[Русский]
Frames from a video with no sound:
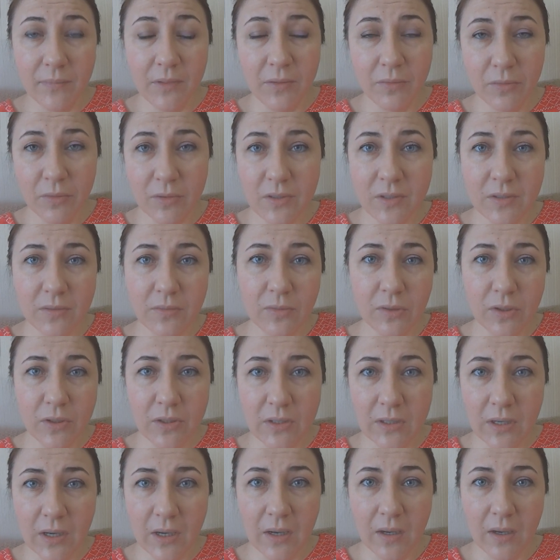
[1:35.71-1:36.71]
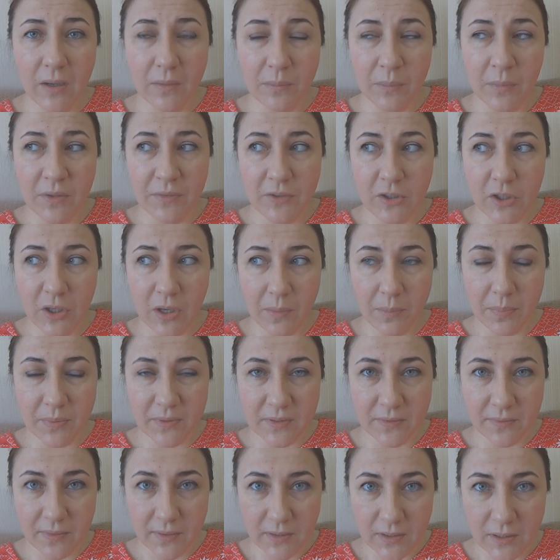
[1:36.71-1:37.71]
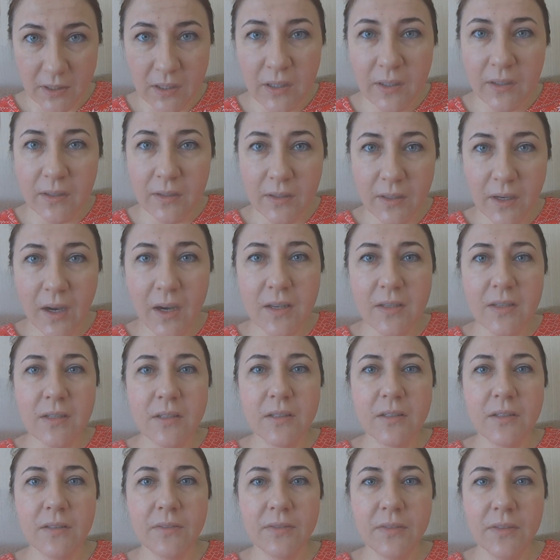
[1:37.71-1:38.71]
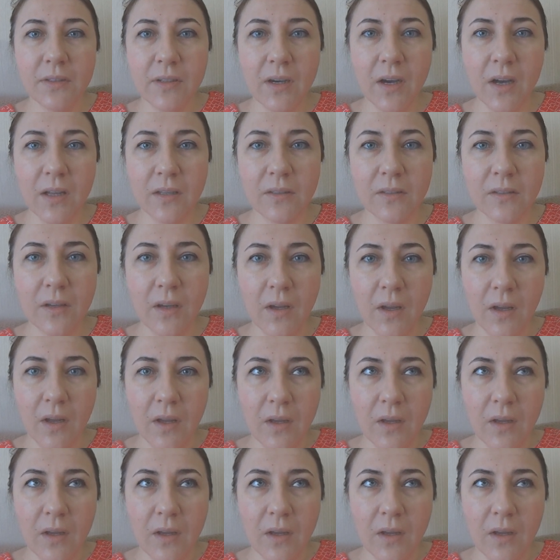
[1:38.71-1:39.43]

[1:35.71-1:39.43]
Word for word: И вот сегодня мы вчера позвонили, да, сертификат,